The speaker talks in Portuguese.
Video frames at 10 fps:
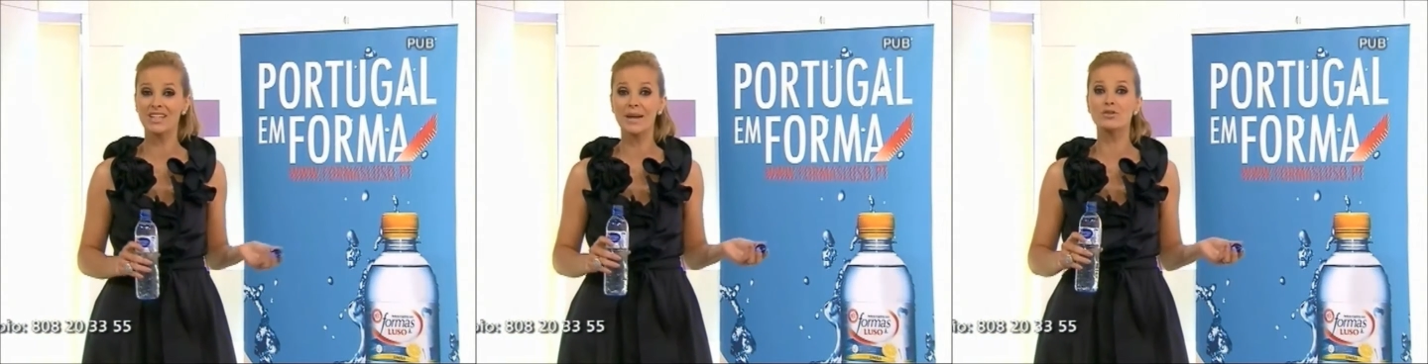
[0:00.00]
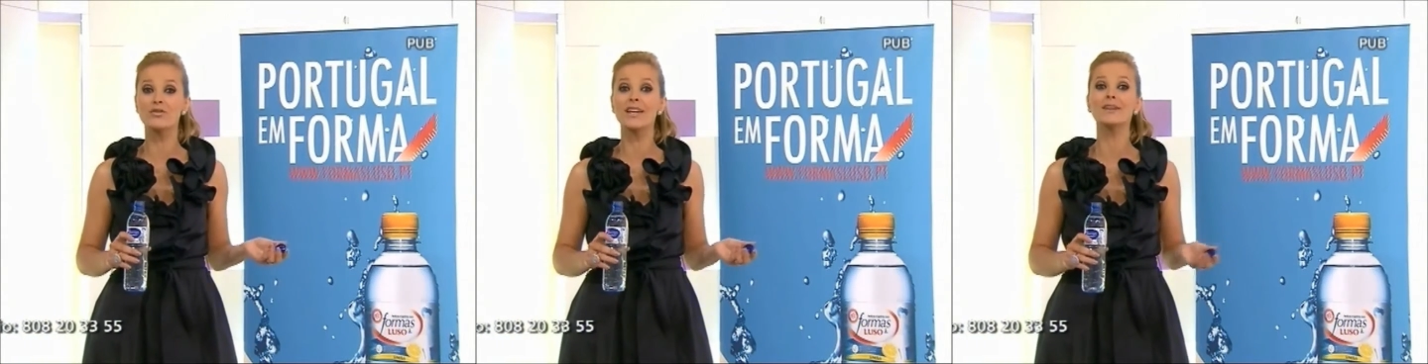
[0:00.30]

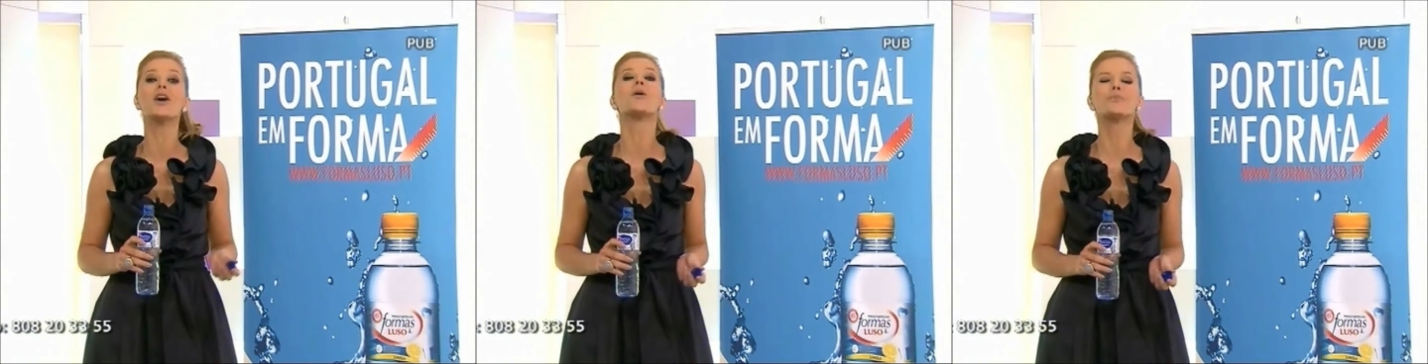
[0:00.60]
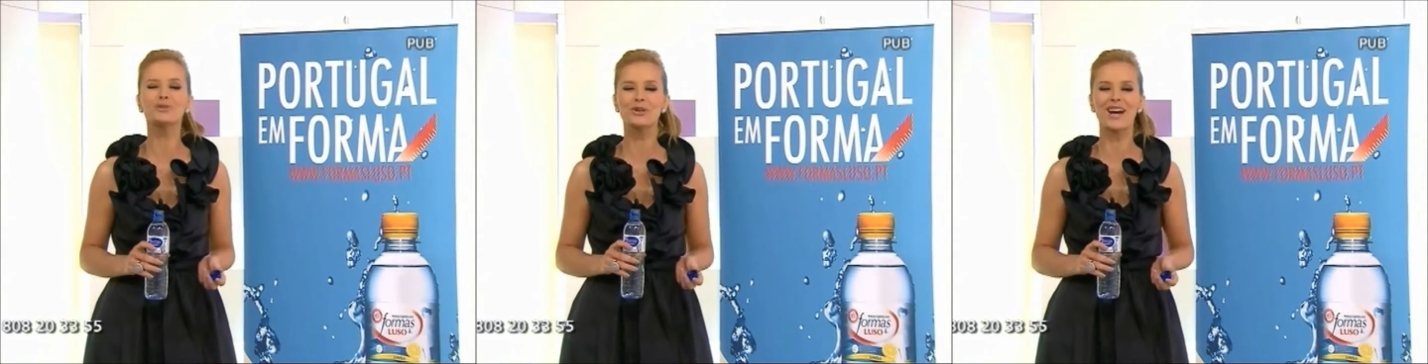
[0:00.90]
Queremos ver
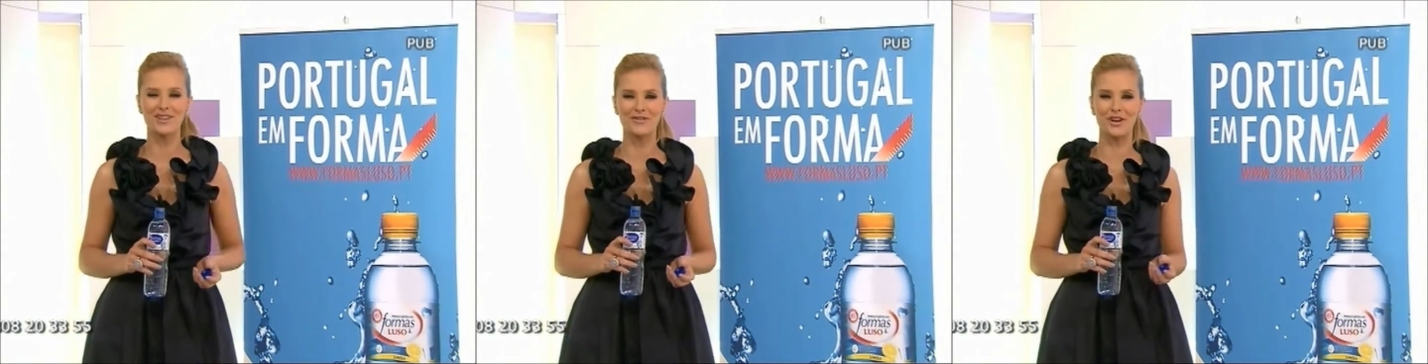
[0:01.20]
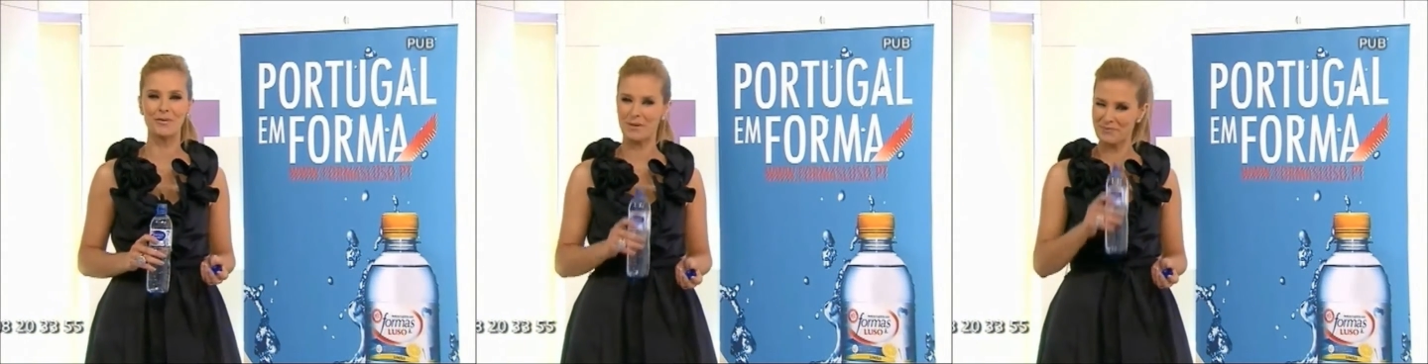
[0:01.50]
Portugal em
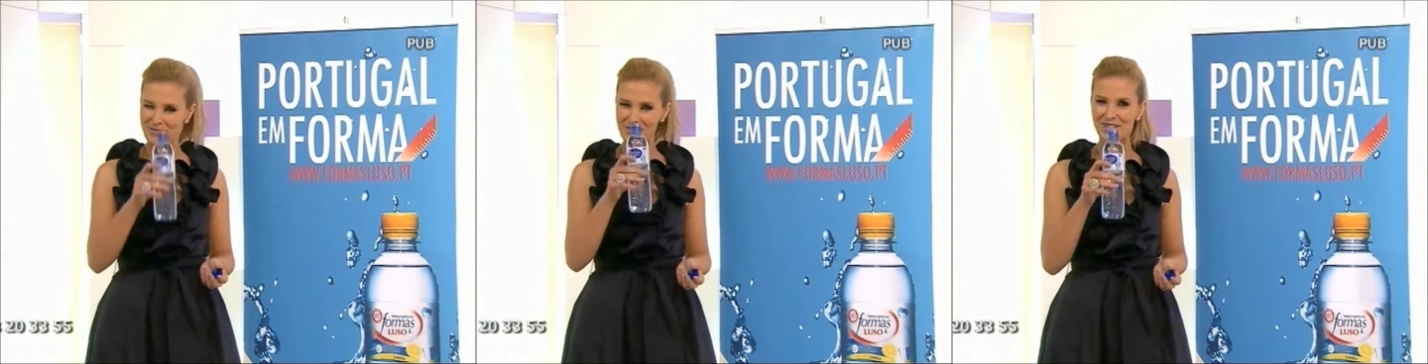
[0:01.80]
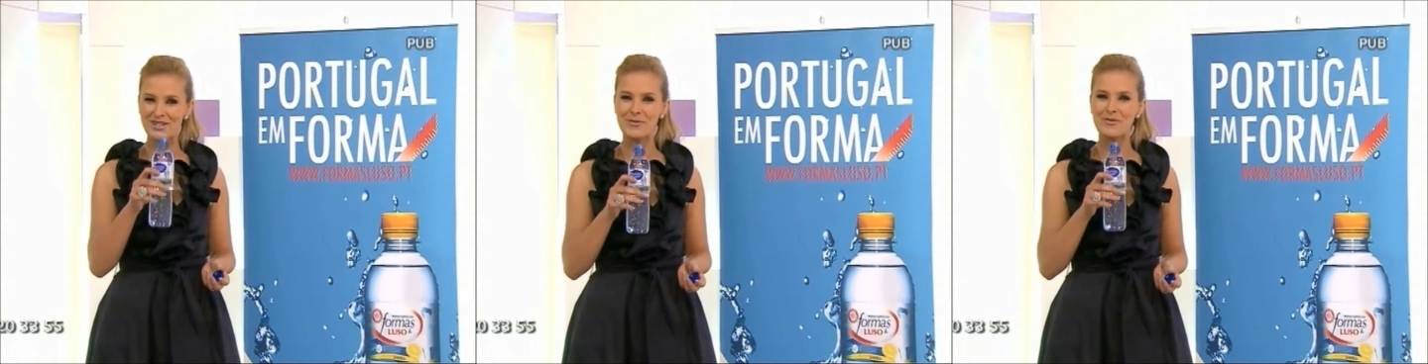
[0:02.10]
forma.
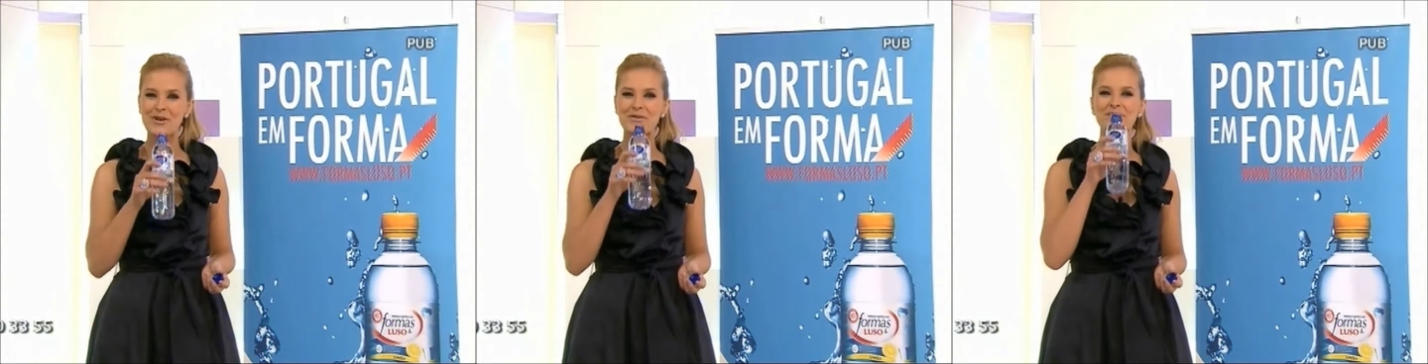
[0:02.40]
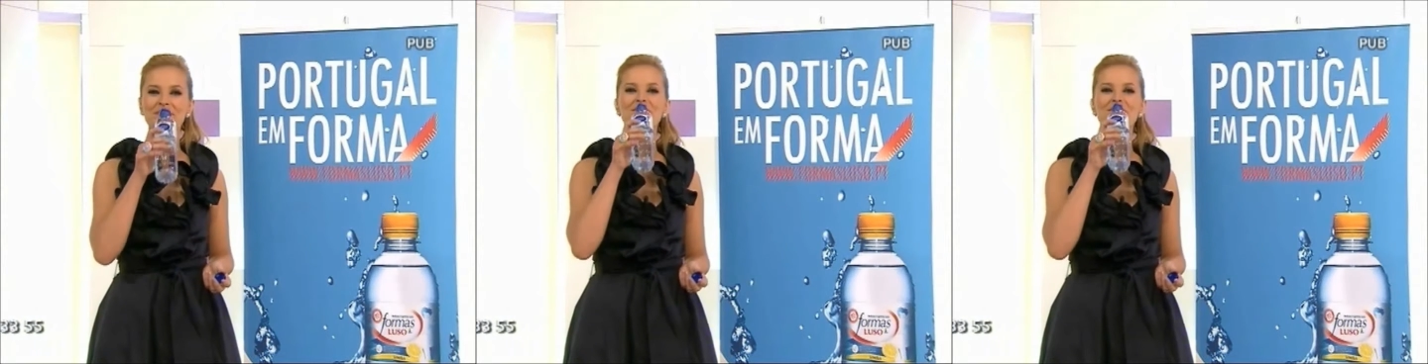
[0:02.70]
Faça como eu.